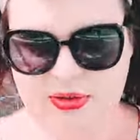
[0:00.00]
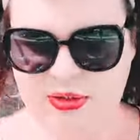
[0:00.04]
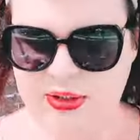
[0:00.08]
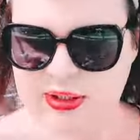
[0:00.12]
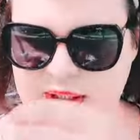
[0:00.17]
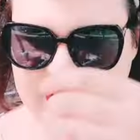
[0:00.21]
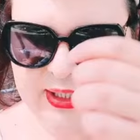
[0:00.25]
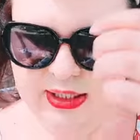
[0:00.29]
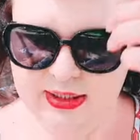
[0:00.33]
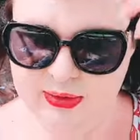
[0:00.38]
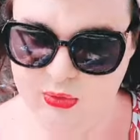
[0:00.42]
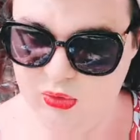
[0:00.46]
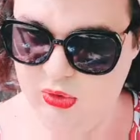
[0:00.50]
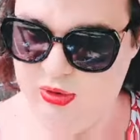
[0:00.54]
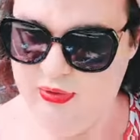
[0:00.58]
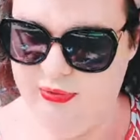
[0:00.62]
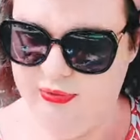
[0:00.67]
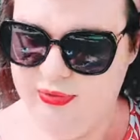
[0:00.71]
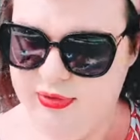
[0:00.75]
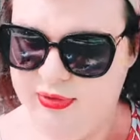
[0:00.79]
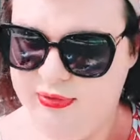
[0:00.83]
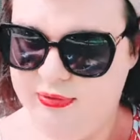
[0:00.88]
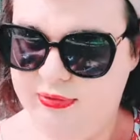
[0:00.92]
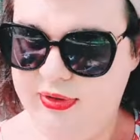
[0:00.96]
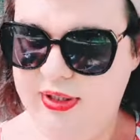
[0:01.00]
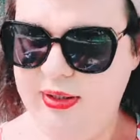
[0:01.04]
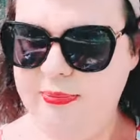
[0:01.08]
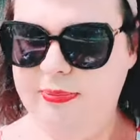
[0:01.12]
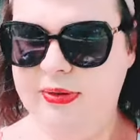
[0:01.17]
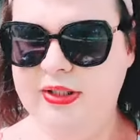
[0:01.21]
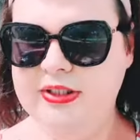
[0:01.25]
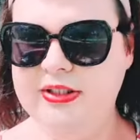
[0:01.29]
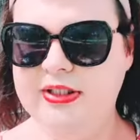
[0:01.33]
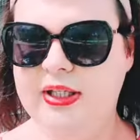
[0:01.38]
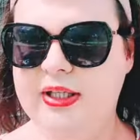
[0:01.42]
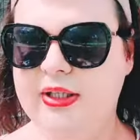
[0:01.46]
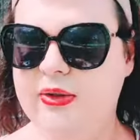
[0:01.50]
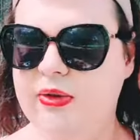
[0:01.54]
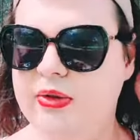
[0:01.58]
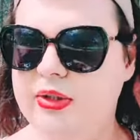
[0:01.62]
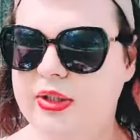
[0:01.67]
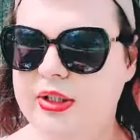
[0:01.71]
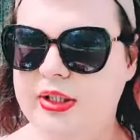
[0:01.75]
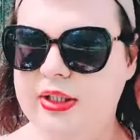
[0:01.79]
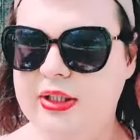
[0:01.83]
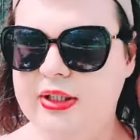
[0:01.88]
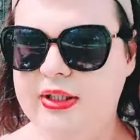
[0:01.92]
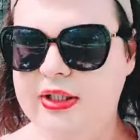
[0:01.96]
никакой выписки,
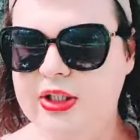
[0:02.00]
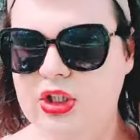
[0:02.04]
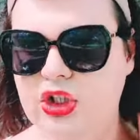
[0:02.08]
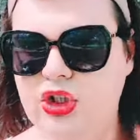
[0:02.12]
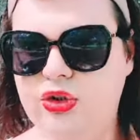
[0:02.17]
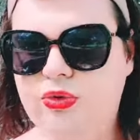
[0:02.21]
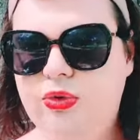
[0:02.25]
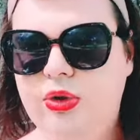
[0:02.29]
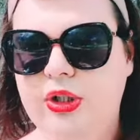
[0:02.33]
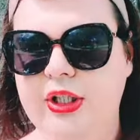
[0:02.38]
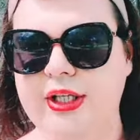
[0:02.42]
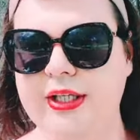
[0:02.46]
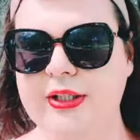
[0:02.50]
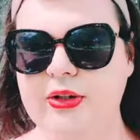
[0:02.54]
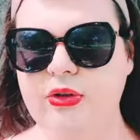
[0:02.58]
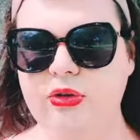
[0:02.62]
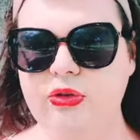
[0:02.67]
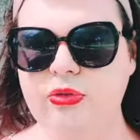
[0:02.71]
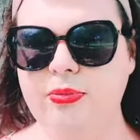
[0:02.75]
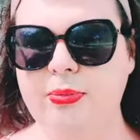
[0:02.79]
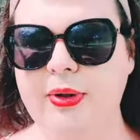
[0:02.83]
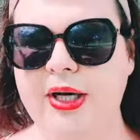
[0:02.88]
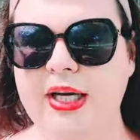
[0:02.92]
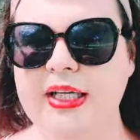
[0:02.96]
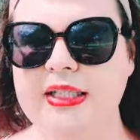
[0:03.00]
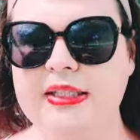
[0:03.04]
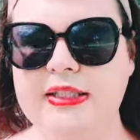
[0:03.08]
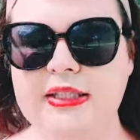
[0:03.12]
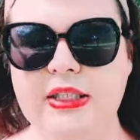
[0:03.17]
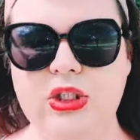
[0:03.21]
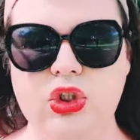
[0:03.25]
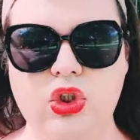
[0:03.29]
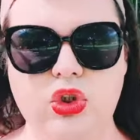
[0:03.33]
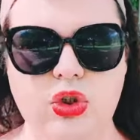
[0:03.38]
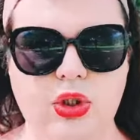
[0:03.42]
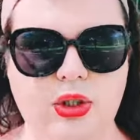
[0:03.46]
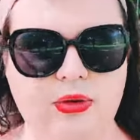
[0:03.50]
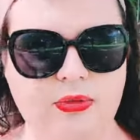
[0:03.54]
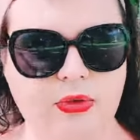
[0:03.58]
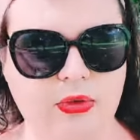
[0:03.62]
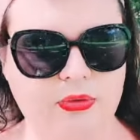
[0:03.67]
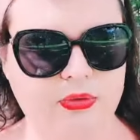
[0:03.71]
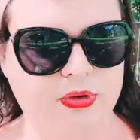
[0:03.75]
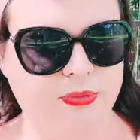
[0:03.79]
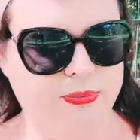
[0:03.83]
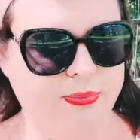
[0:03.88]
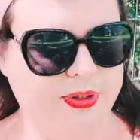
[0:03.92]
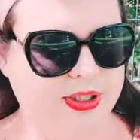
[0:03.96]
ничего нету в пасте, что его
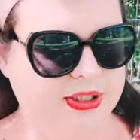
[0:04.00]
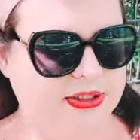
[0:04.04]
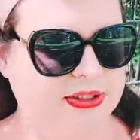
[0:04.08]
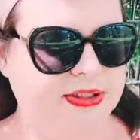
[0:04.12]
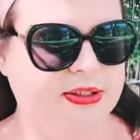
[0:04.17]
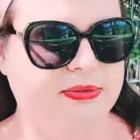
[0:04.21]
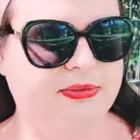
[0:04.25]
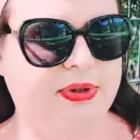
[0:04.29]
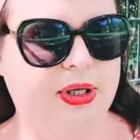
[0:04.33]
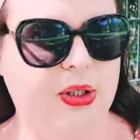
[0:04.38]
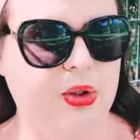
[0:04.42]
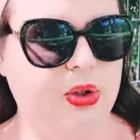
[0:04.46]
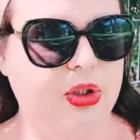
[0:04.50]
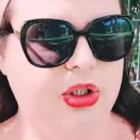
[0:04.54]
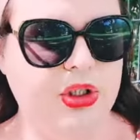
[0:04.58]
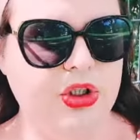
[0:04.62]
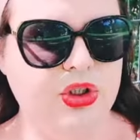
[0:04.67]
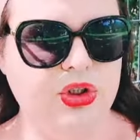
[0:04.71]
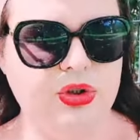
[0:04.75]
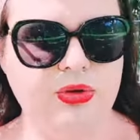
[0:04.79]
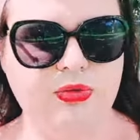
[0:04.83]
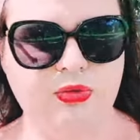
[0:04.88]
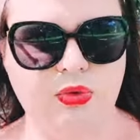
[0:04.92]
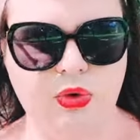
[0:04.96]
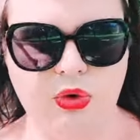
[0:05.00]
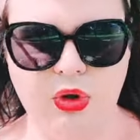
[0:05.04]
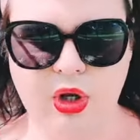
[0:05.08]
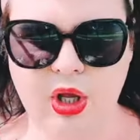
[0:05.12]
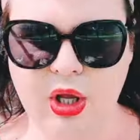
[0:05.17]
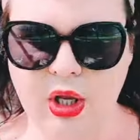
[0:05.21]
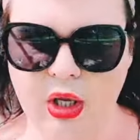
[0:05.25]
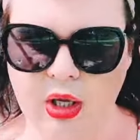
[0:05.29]
выписывают, ничего.